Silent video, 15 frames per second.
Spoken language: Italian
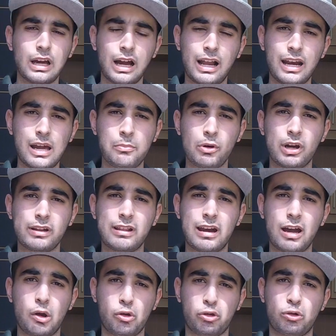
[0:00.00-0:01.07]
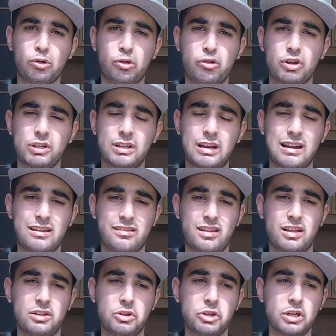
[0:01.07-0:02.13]
All'epoca della costruzione della
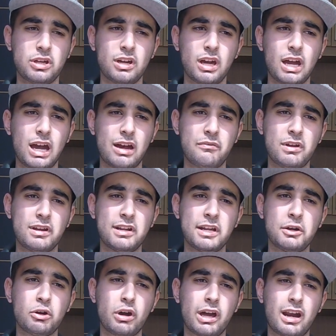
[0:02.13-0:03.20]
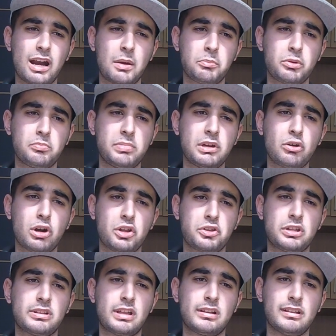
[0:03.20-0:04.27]
16, Avellino era la più piccola
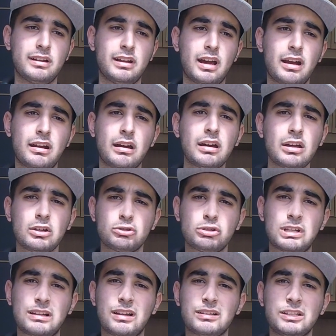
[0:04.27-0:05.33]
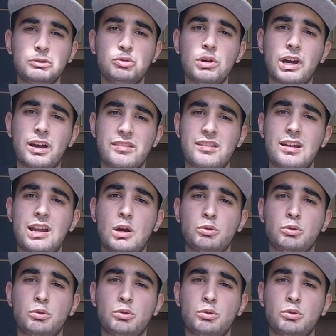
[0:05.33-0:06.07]
città italiana dotata di due caselle